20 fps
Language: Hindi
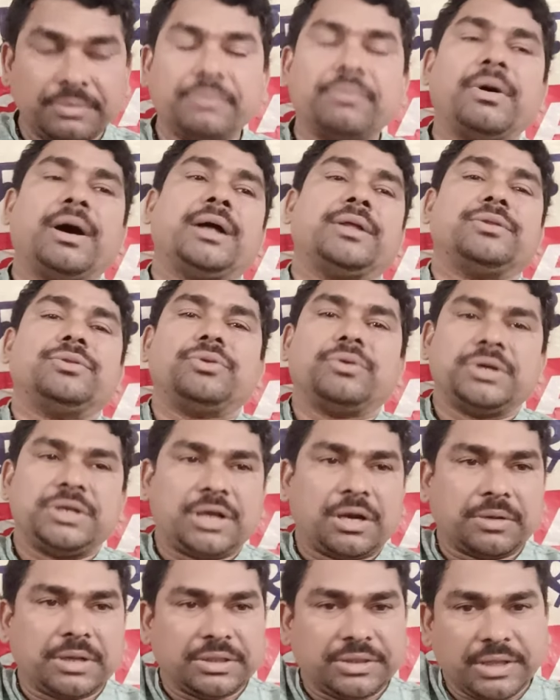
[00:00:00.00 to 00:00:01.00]
वहाँ दो
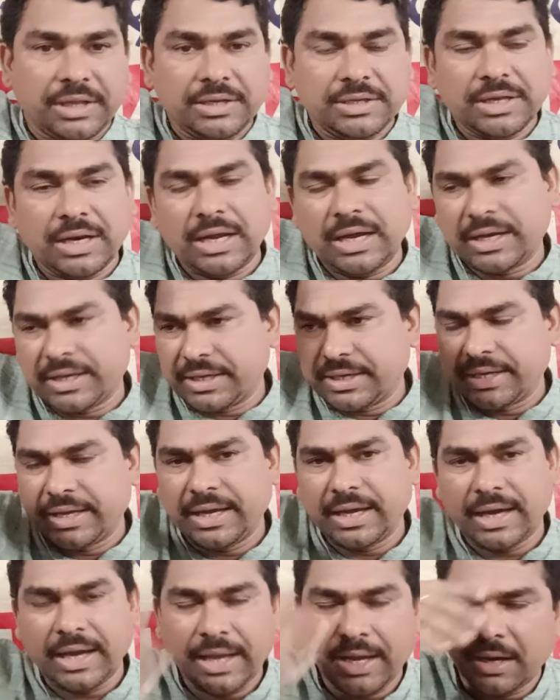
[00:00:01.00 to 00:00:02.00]
हजार का तेल जला के
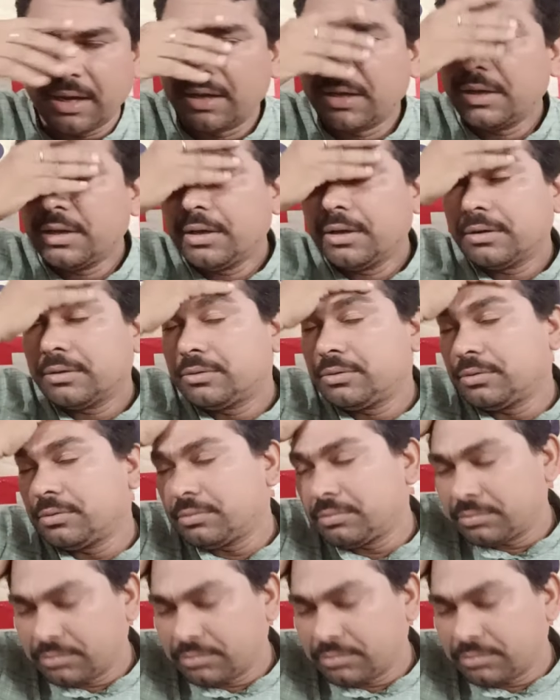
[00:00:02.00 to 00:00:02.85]
गया आया तो